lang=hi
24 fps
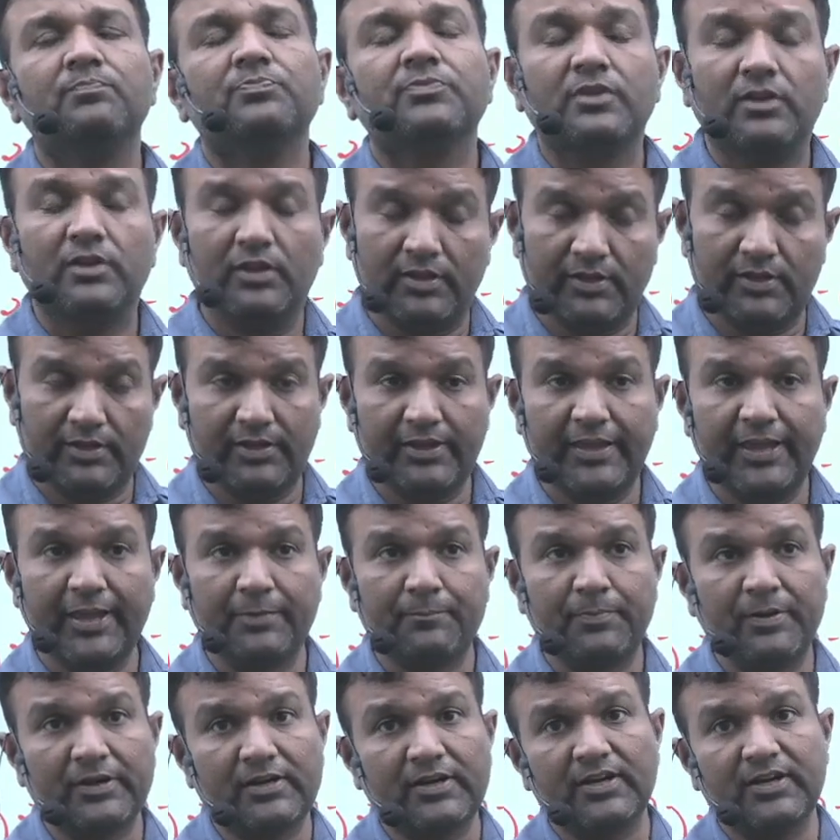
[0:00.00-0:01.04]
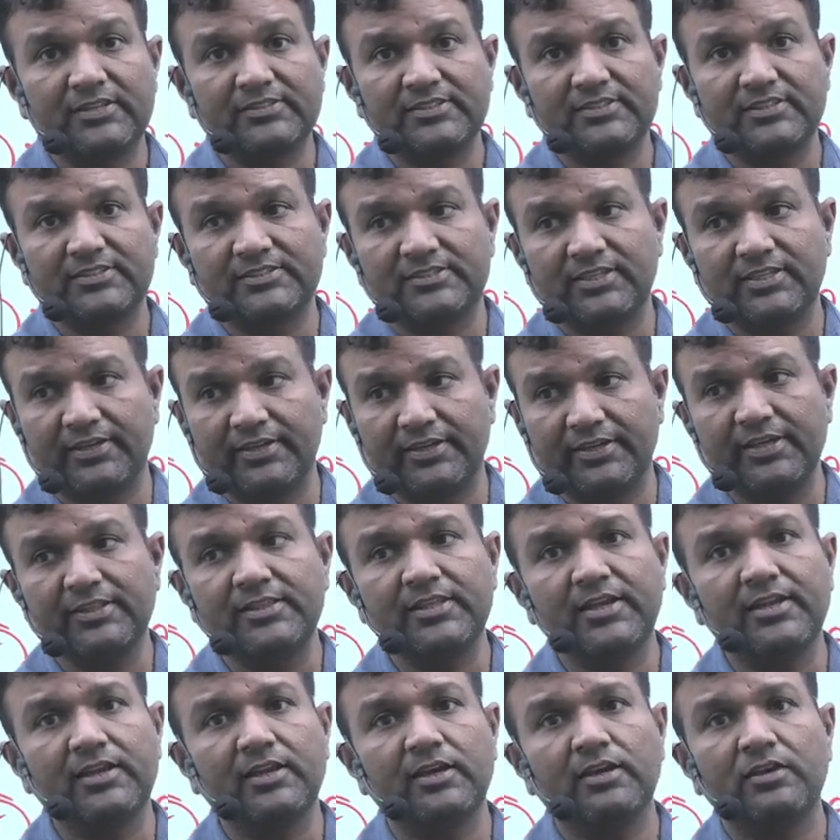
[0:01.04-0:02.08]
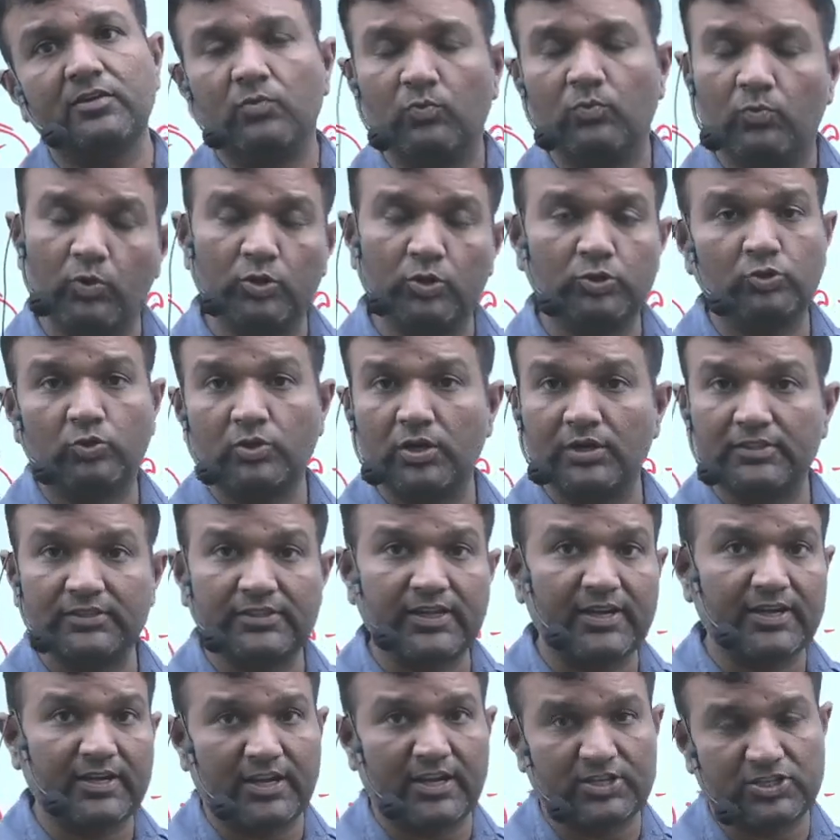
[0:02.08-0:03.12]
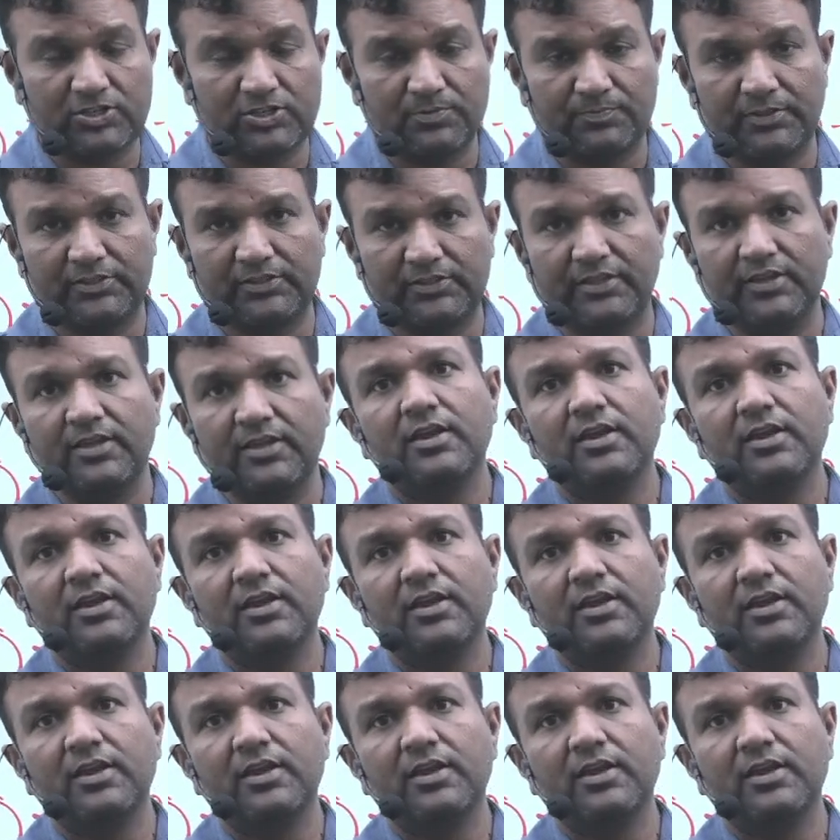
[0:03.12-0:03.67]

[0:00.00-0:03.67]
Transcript: एक प्रकार से स्थगित है ना वो तो करता है राष्ट्रपति